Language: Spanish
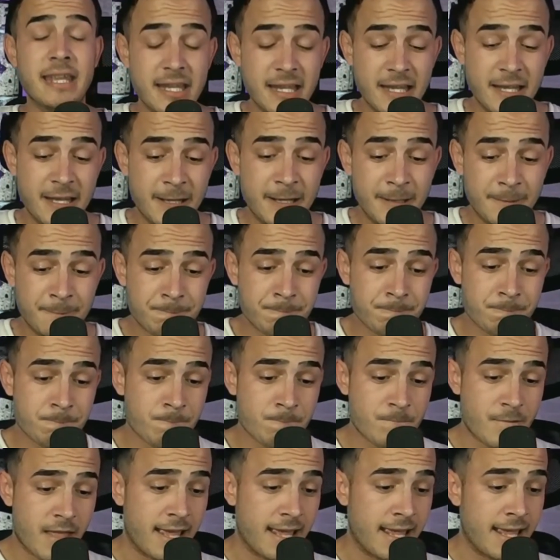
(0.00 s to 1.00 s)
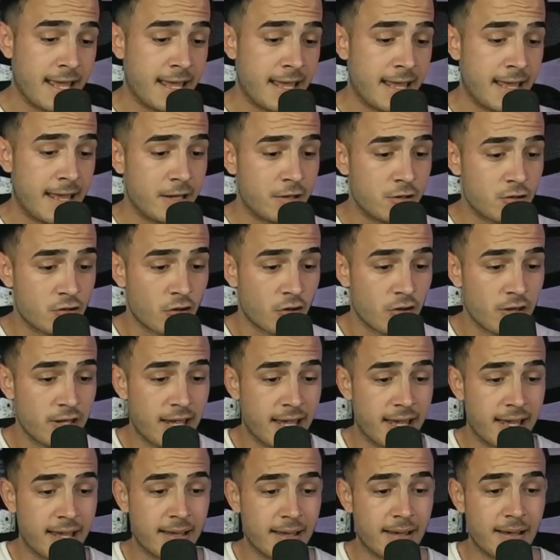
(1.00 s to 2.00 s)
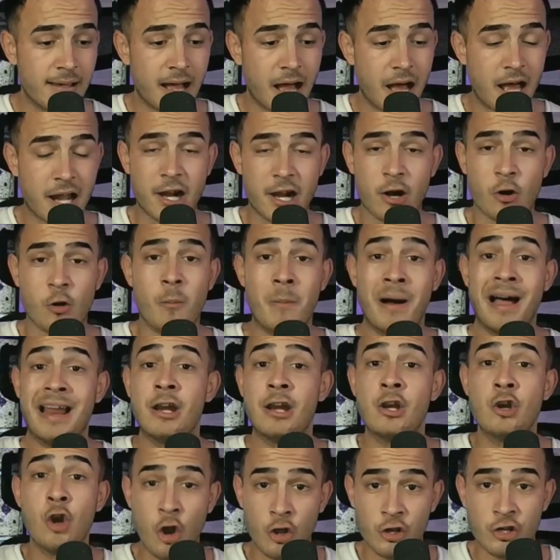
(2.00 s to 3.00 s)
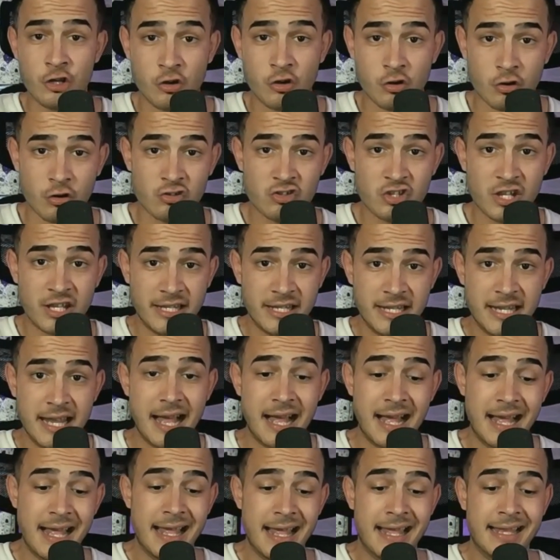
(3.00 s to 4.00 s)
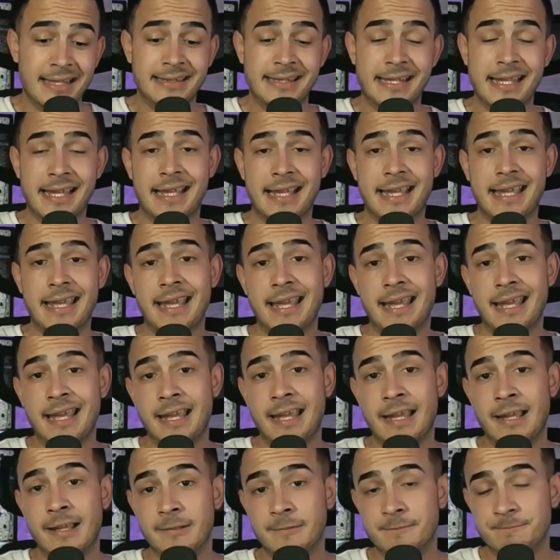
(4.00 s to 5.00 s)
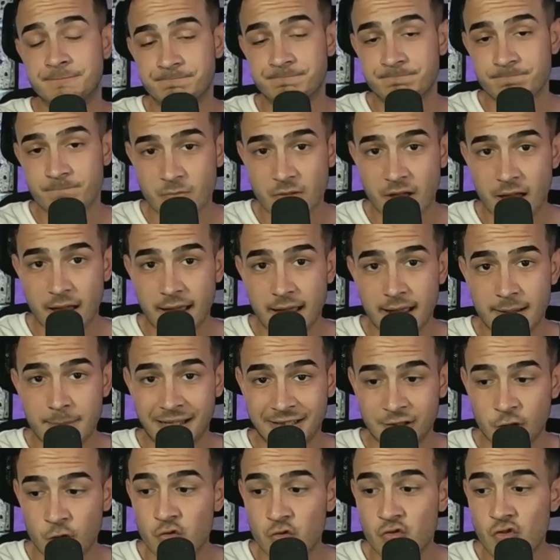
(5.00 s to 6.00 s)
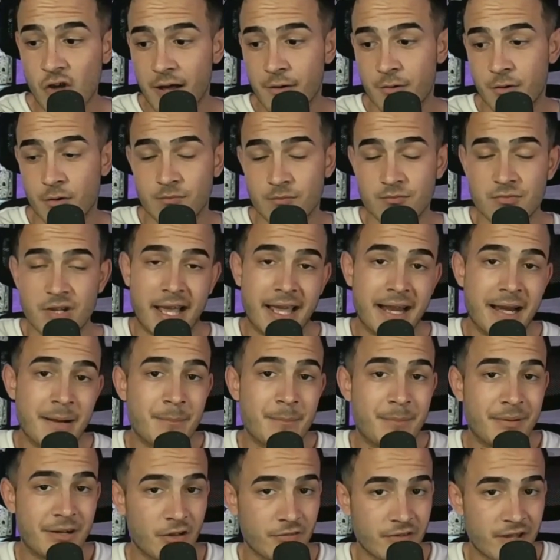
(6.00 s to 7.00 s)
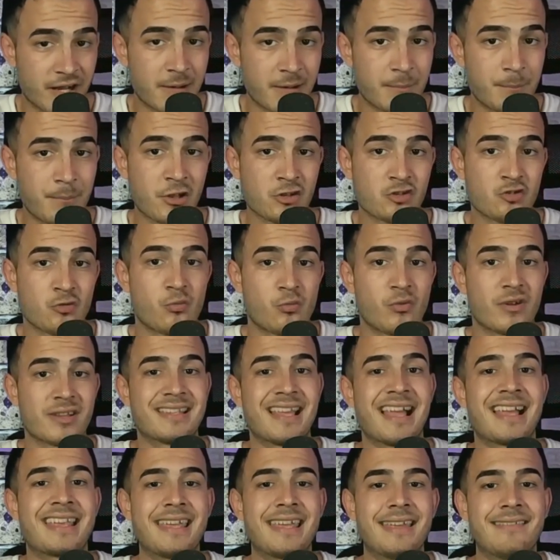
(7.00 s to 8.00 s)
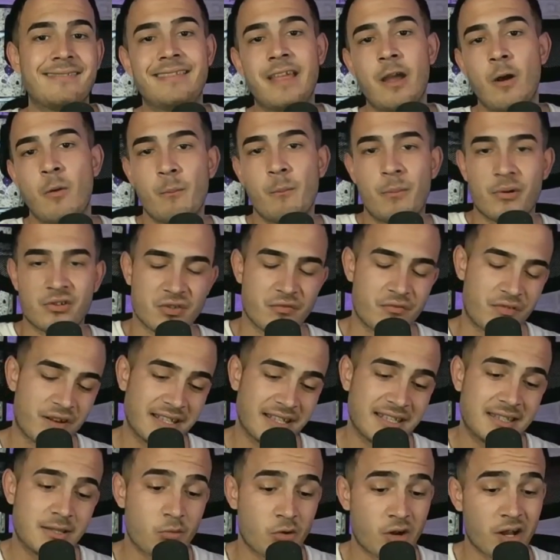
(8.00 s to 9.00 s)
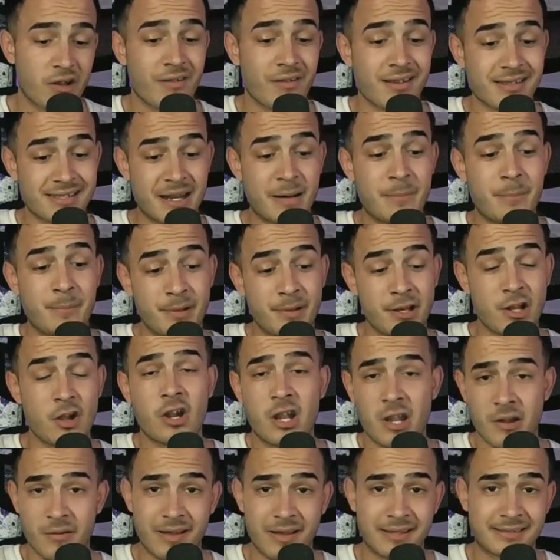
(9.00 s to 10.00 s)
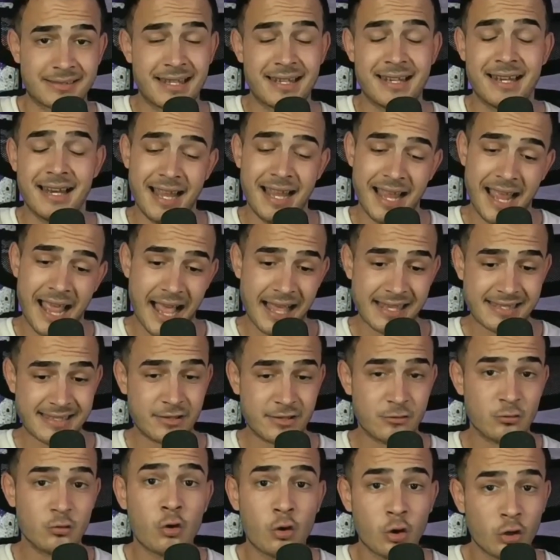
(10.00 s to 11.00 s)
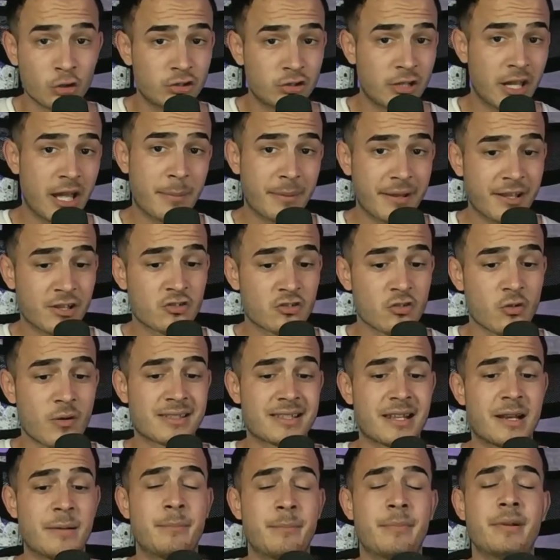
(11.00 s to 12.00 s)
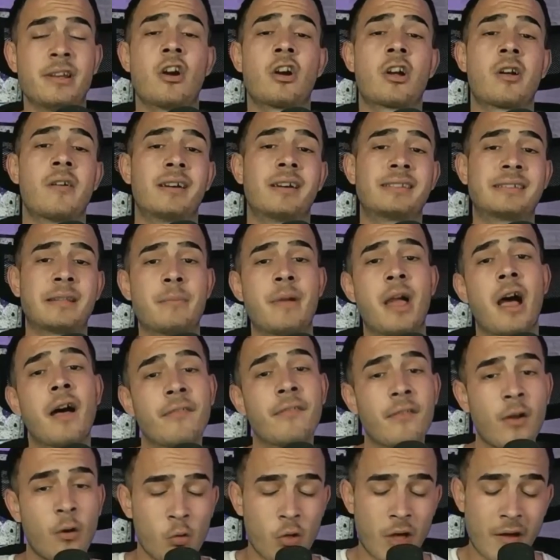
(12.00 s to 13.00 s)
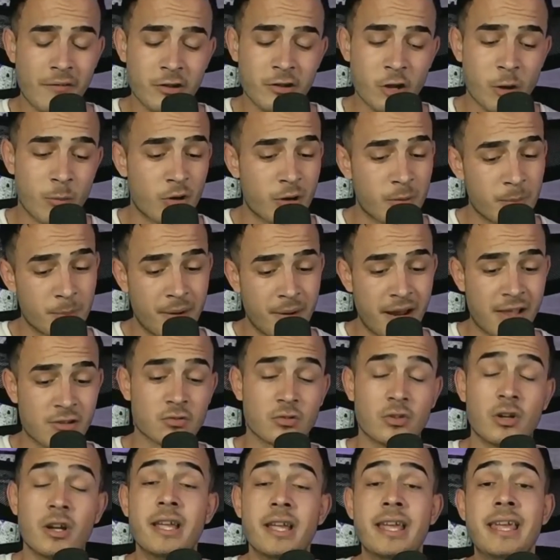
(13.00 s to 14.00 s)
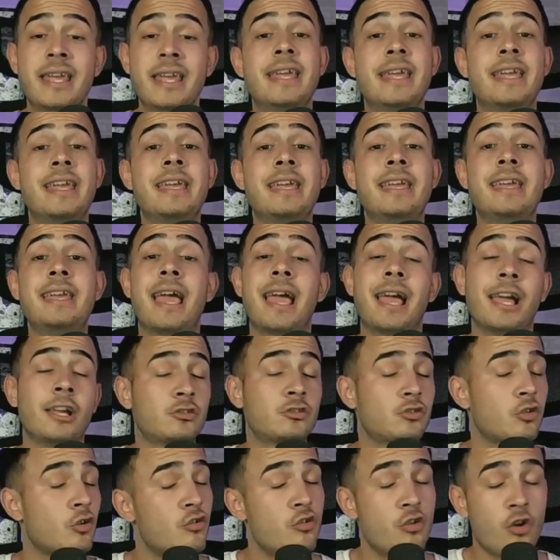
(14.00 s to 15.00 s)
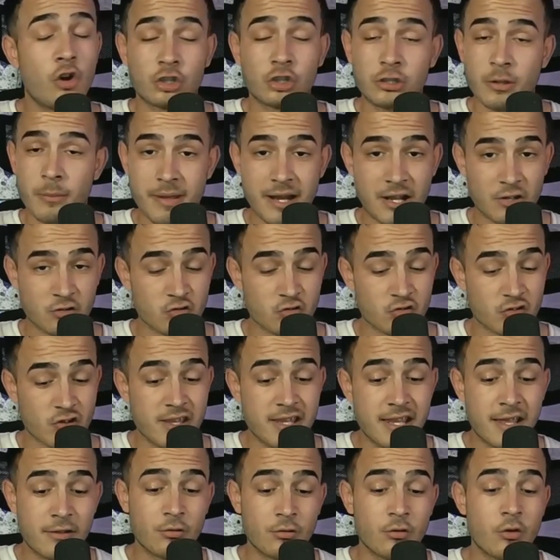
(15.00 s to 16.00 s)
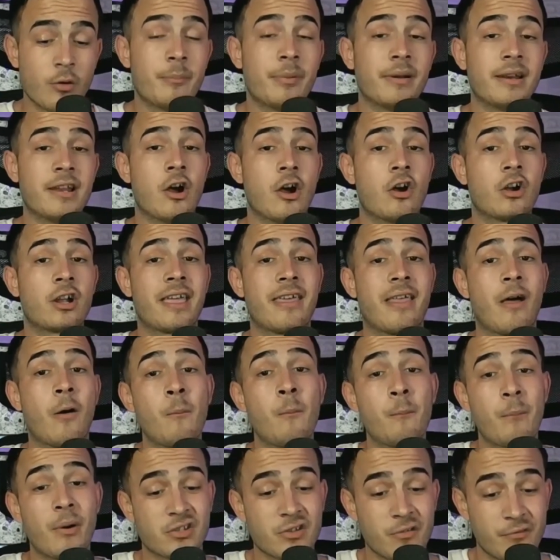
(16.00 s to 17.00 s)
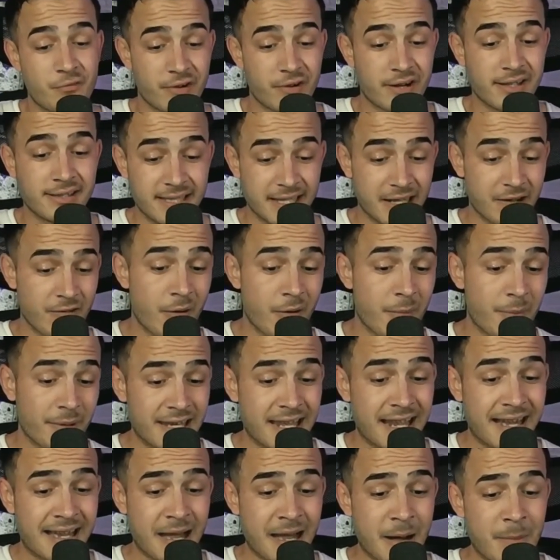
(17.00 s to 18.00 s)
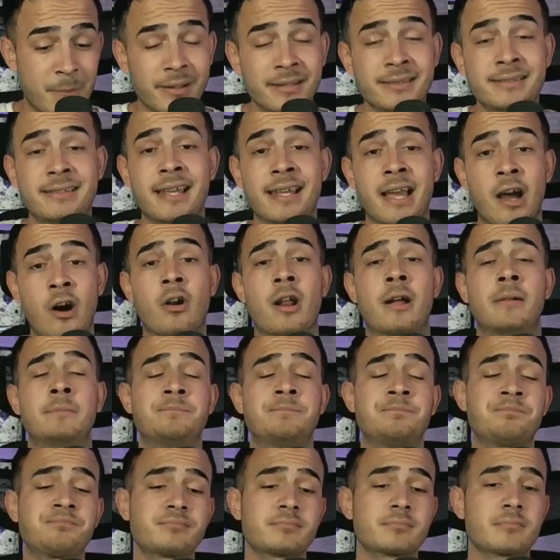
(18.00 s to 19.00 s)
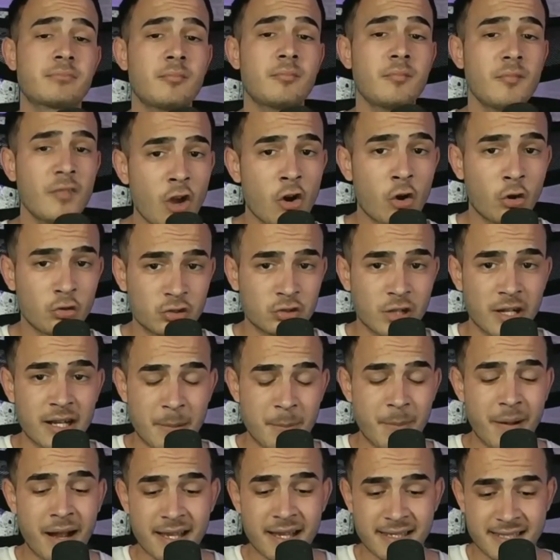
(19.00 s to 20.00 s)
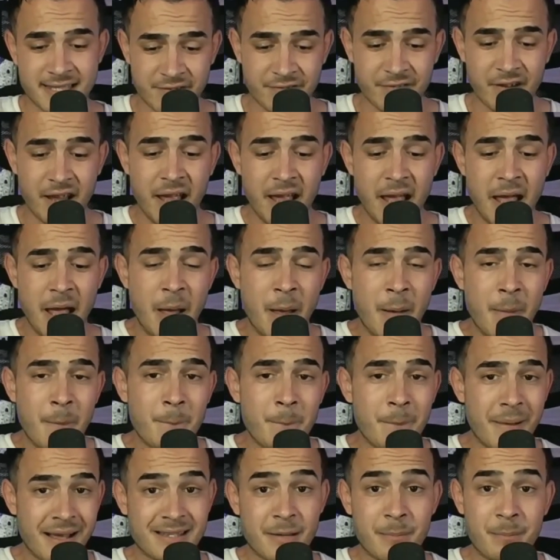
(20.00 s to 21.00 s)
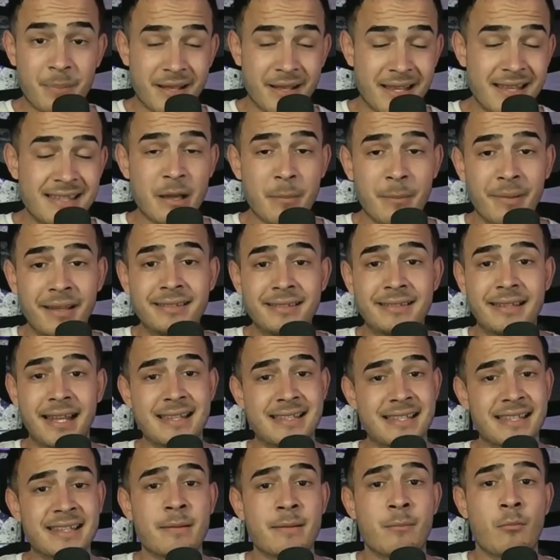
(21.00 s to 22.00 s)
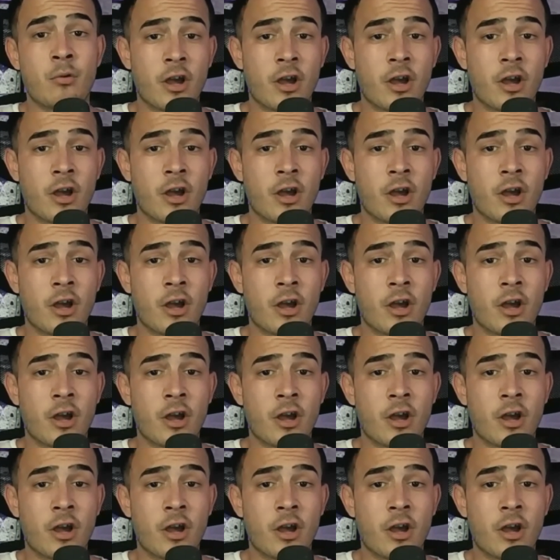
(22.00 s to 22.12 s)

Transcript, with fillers: Y eh, yo dije, ahora lo más lógico, ¿no? Sería de que Mateus Ganrup, ya que era el peleador de reemplazo, pues sea quien dé un paso al frente, porque va a ser el peleador que va a estar haciendo un corte de peso, va a ser el peleador que va a estar viajando a Abu Dhabi como reemplazo. Y esto no termina sucediendo. El peleador que da un paso al frente y que va a pelear realmente ahora contra Islam Makachev va a ser precisamente Alexander